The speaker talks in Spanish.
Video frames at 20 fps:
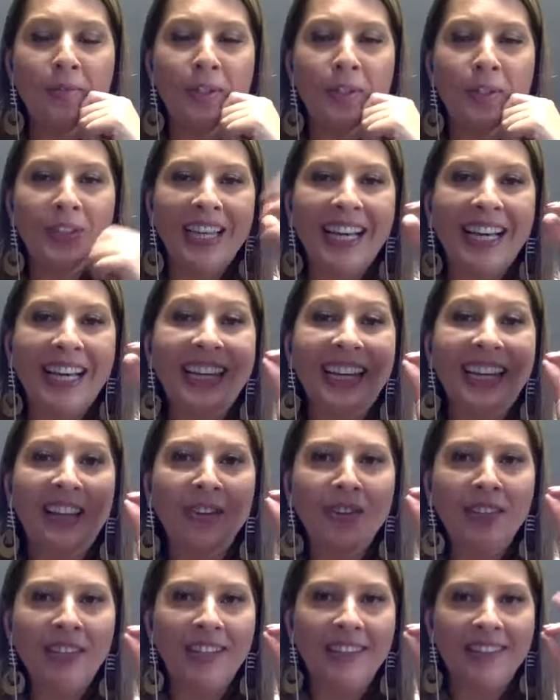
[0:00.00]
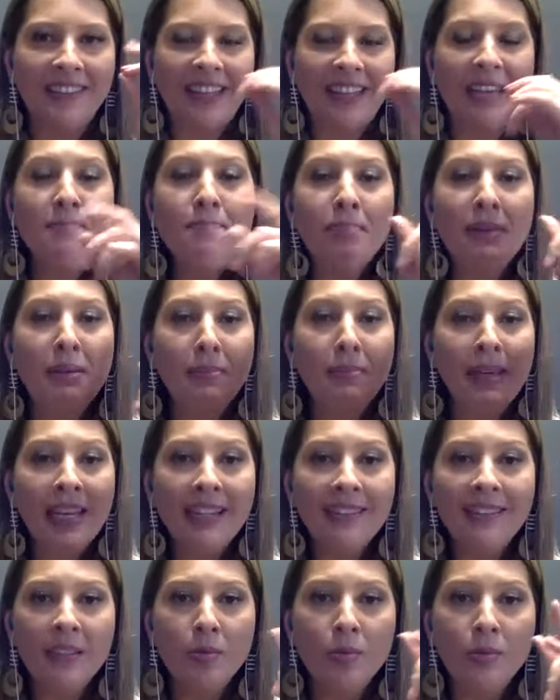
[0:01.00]
fueron de las ganadoras, en primera
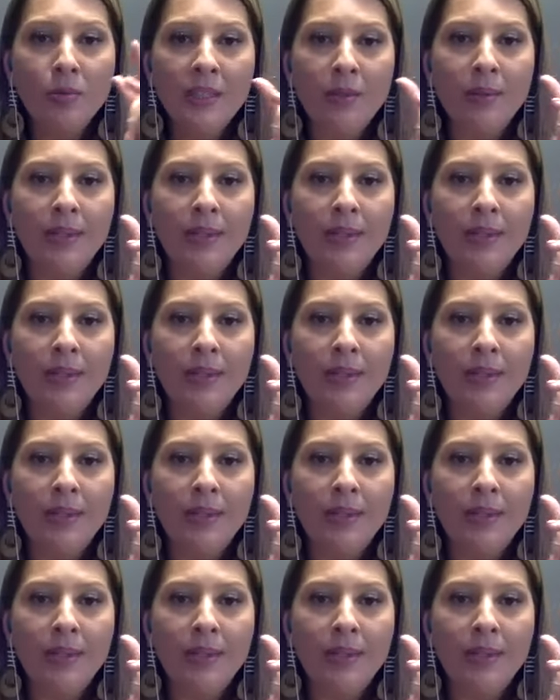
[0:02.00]
y eh, segunda